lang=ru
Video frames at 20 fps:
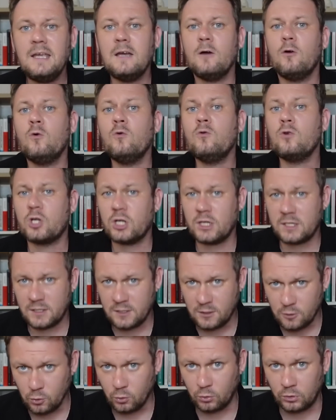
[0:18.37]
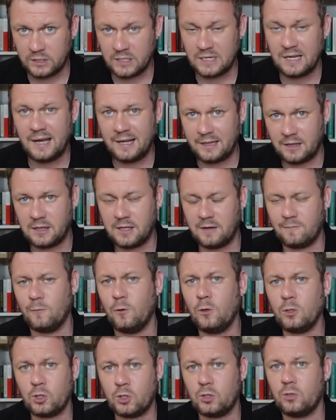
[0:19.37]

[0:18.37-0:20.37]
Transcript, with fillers: и ужаснулся от того,